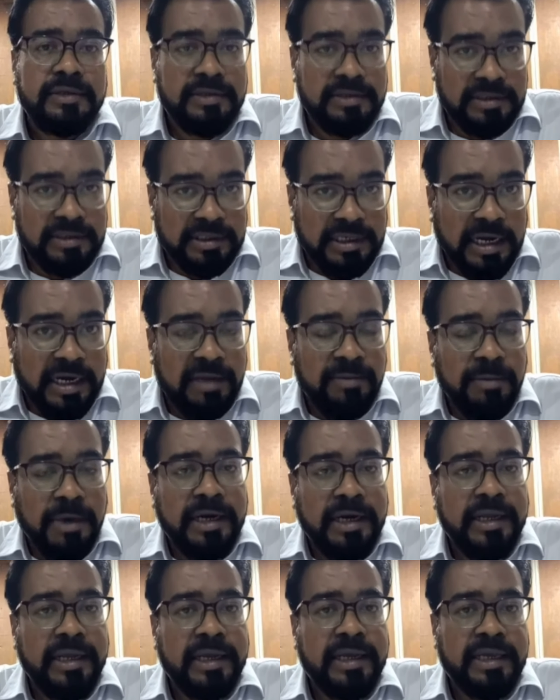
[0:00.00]
क्या
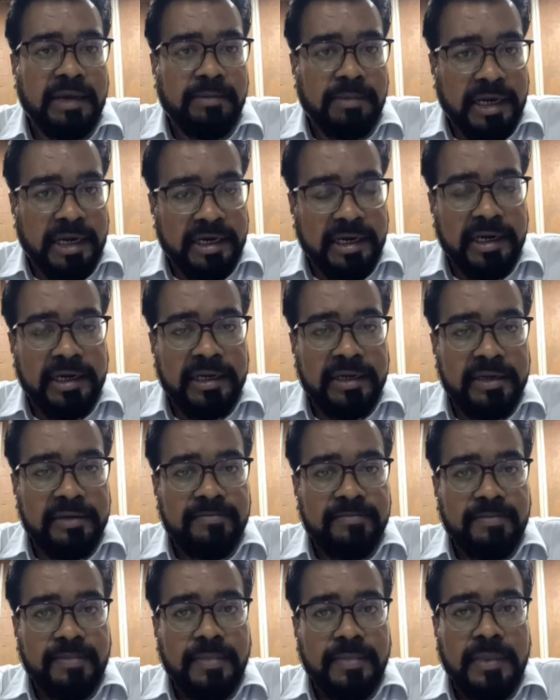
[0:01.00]
डिमांड है क्या मार्केट है
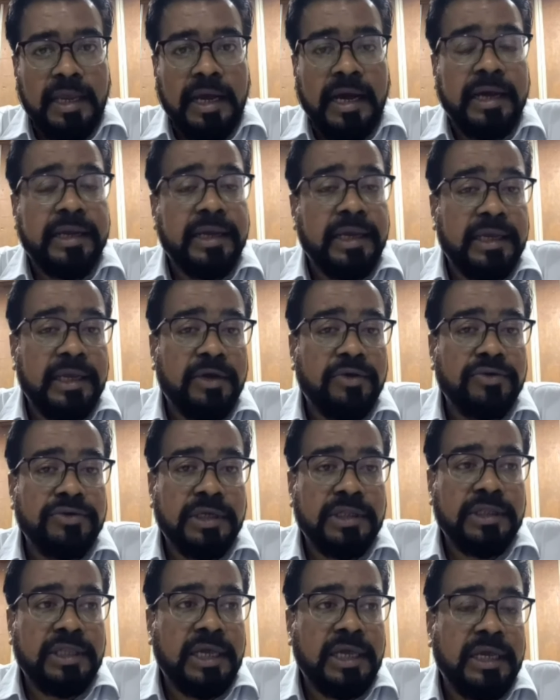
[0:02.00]
आगे क्या हो
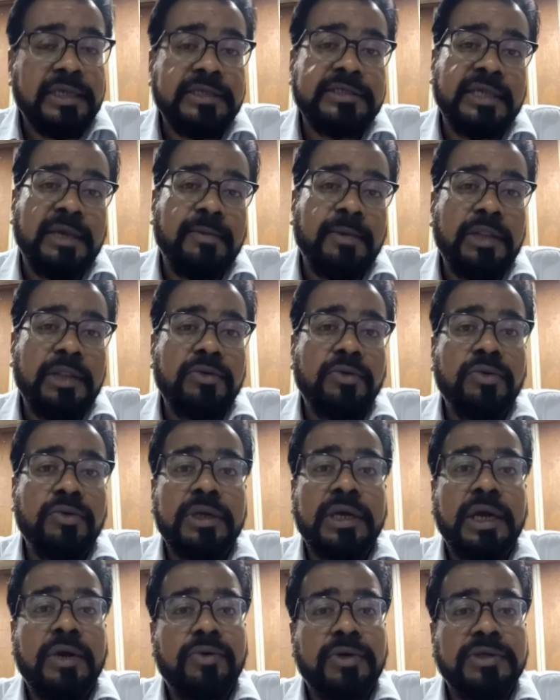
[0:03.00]
सकता है इसके बाद
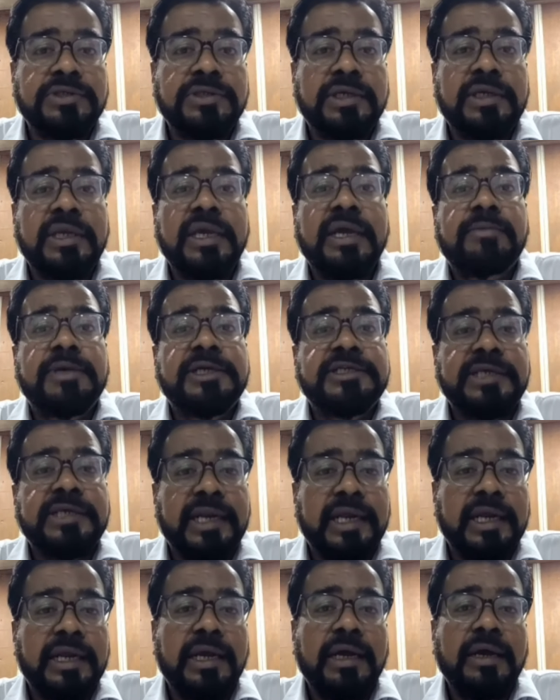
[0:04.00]
उनका क्वेश्चन ये हमेशा
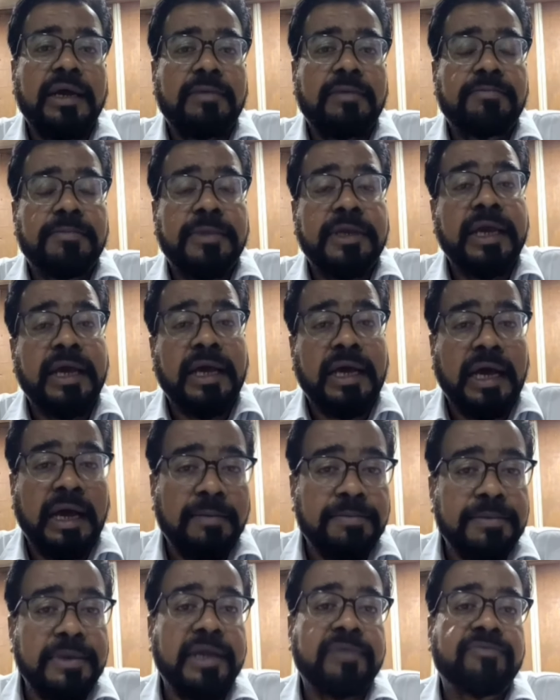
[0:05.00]
रहेगा भैया आप
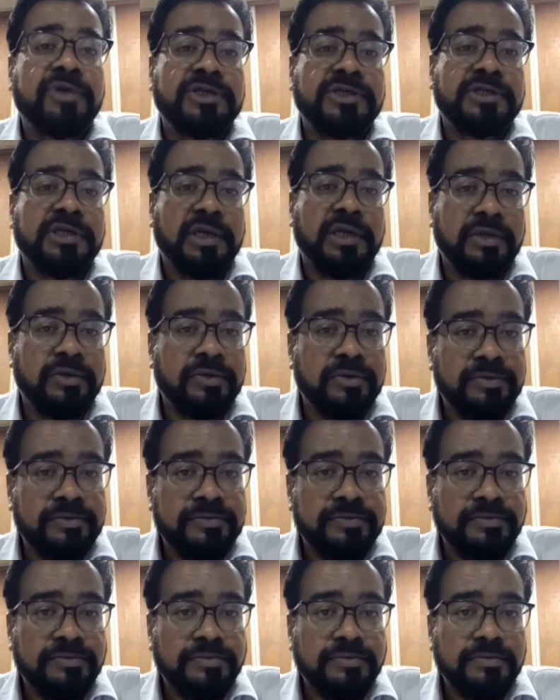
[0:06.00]
क्या इन्वेस्ट कर रहे हो
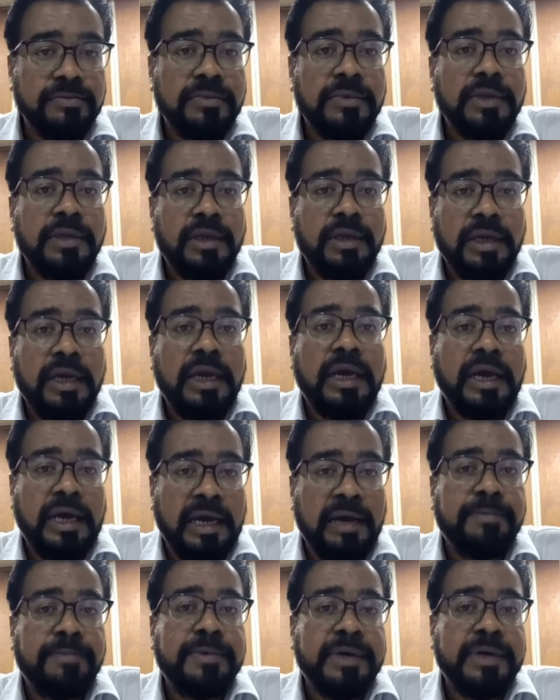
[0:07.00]

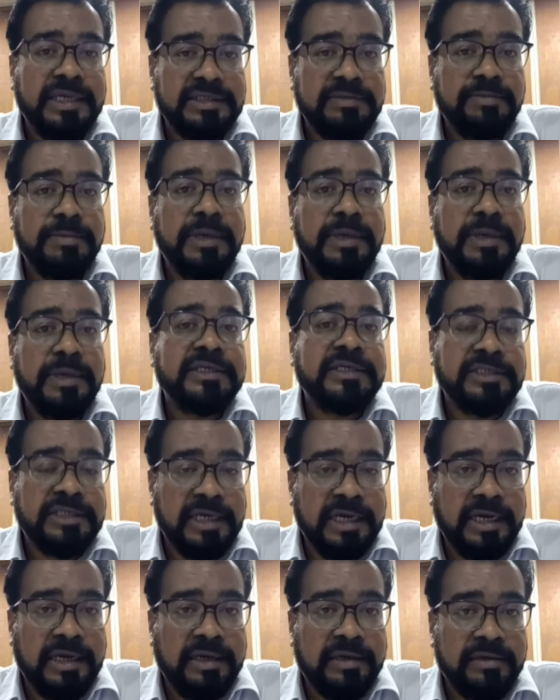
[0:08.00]
आपका इसमें इंटरेस्ट
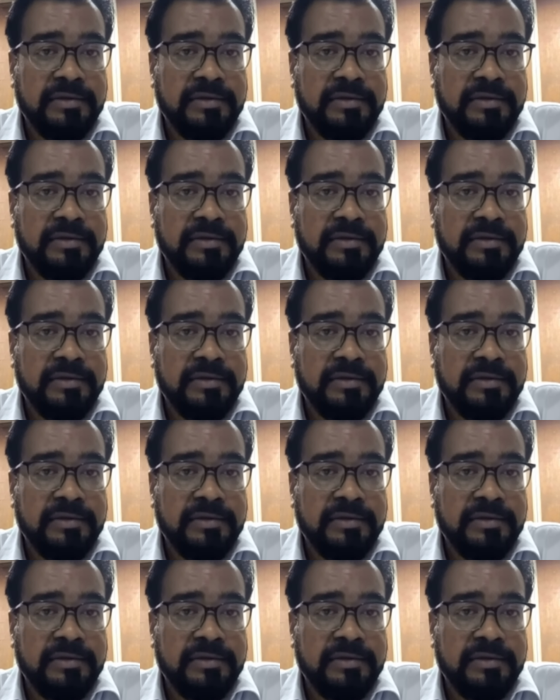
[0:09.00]
क्या है